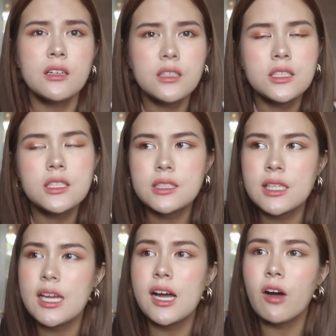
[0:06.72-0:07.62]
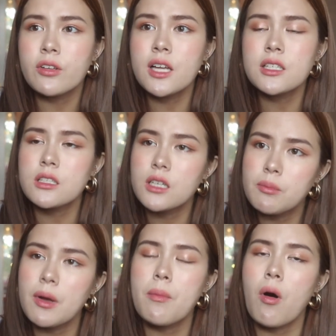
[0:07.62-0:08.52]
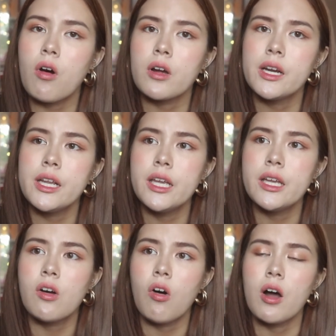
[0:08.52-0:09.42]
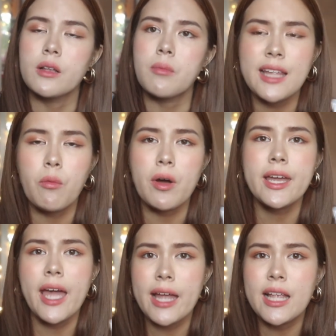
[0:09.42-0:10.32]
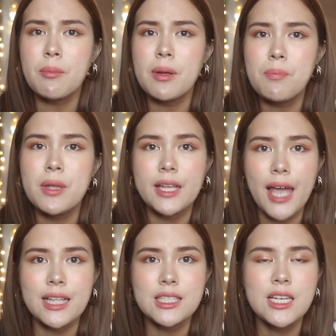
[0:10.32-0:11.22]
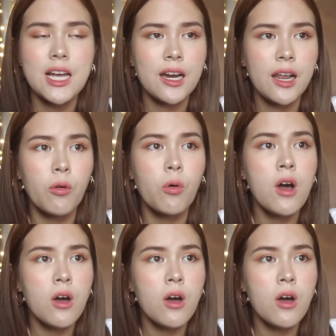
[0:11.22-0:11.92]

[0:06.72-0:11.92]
คือจริงๆอะเขาน่าจะเดินมาบอกลิลลี่ก่อนแต่ว่าแกดันไปปิดแคชเชียร์เร็ว